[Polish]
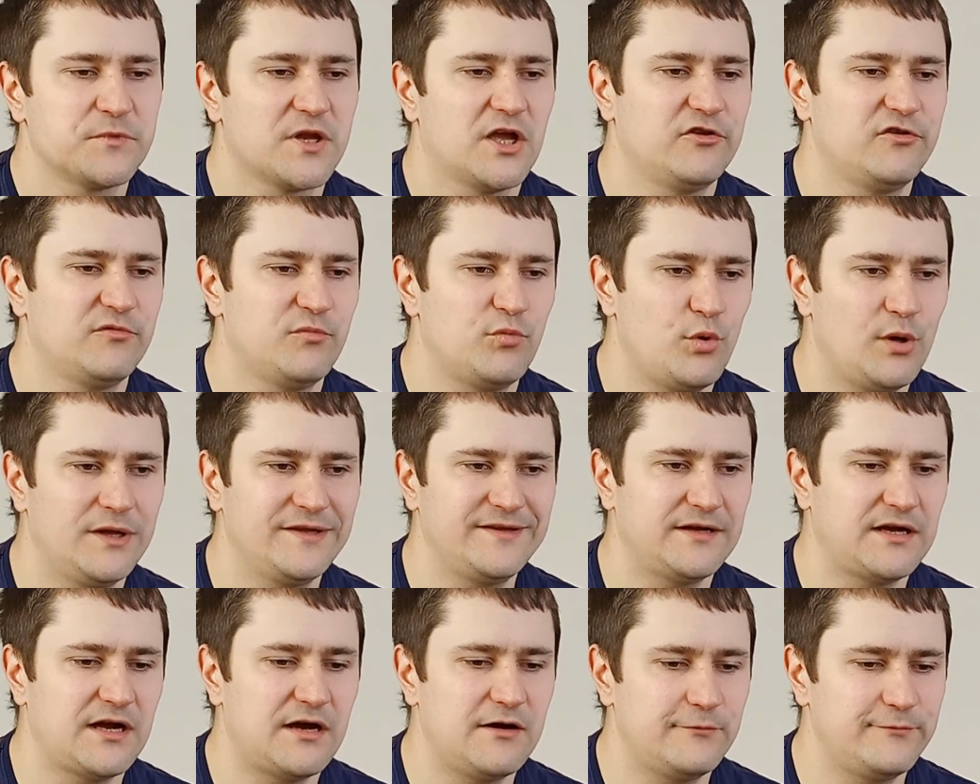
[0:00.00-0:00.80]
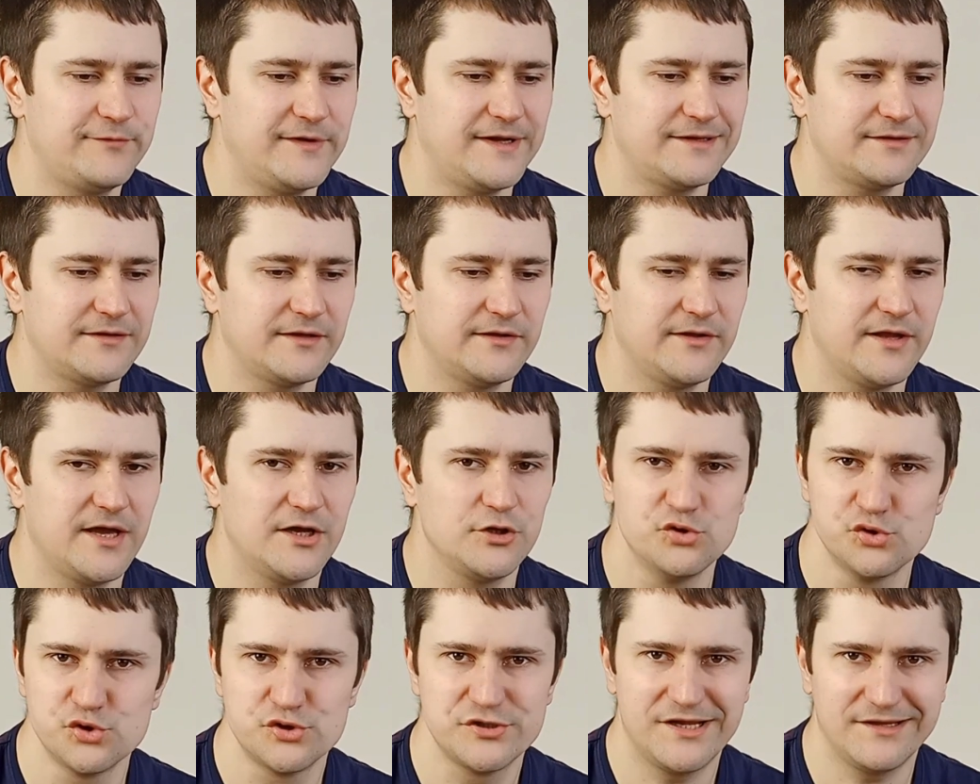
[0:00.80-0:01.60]
No to była taka oferta
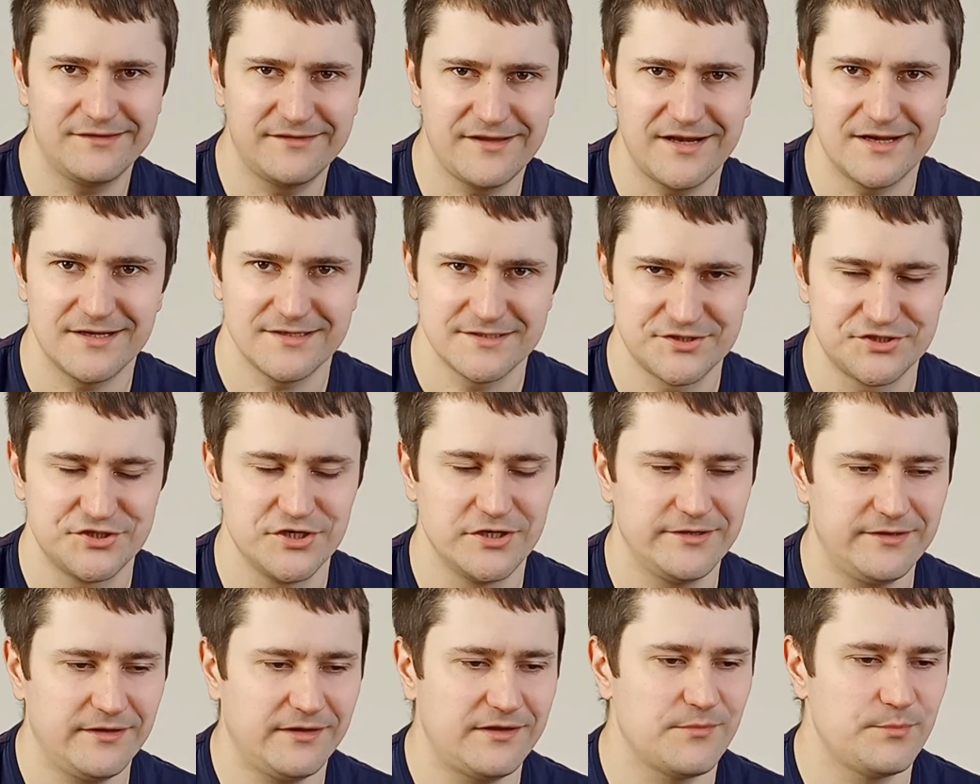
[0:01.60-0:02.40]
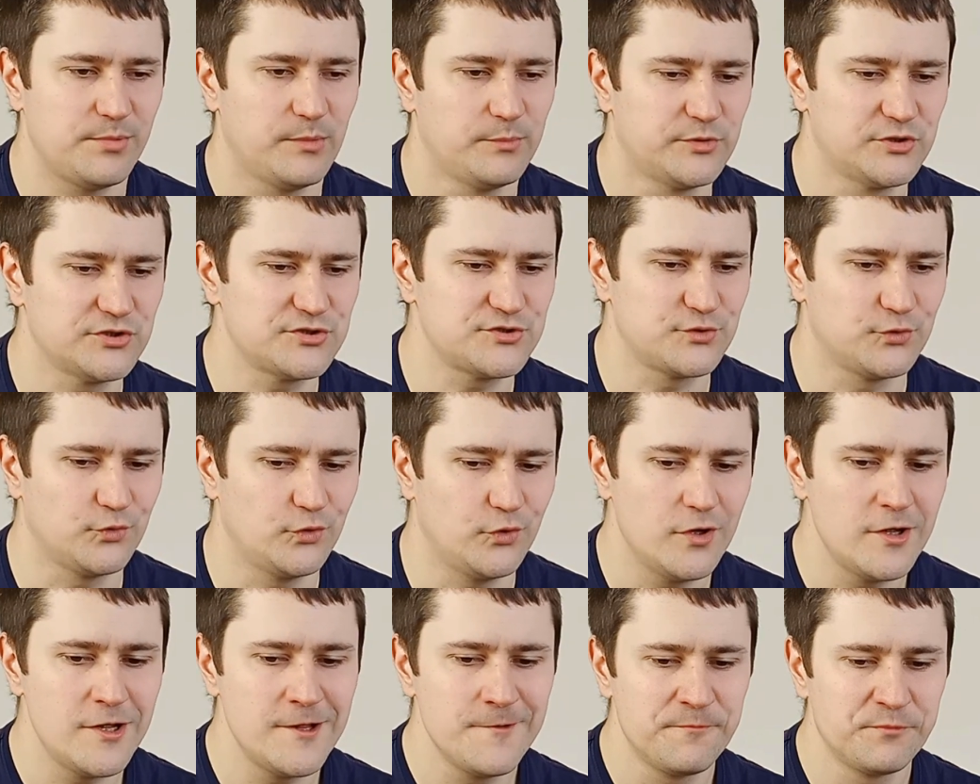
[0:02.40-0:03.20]
na już na teraz, czyli takie po
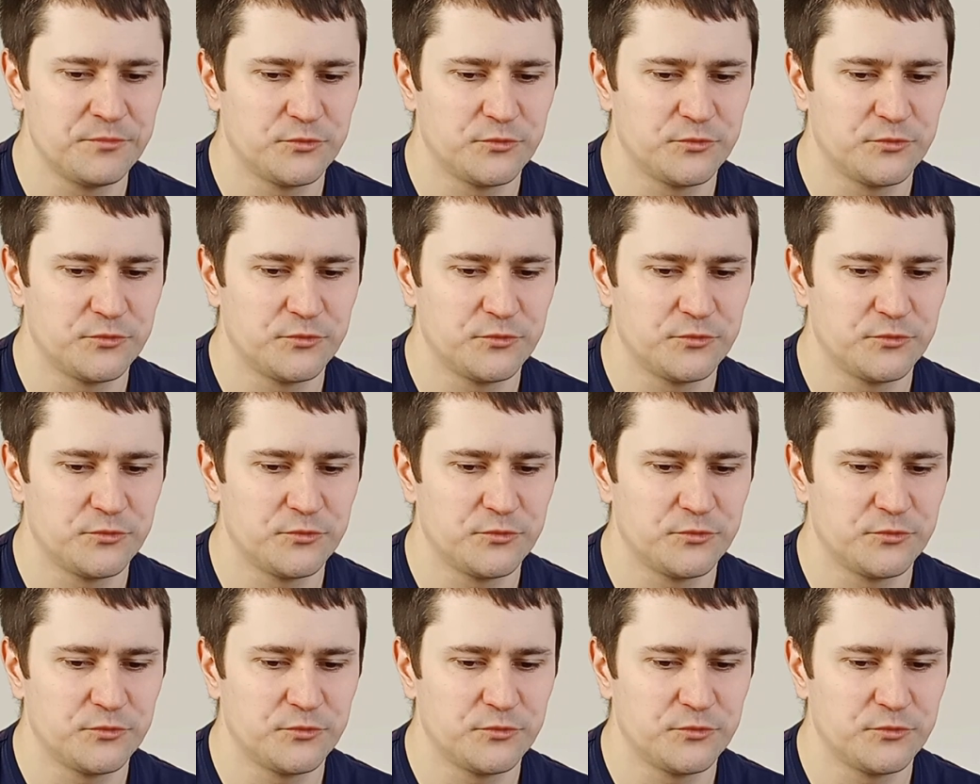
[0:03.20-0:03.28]
prostu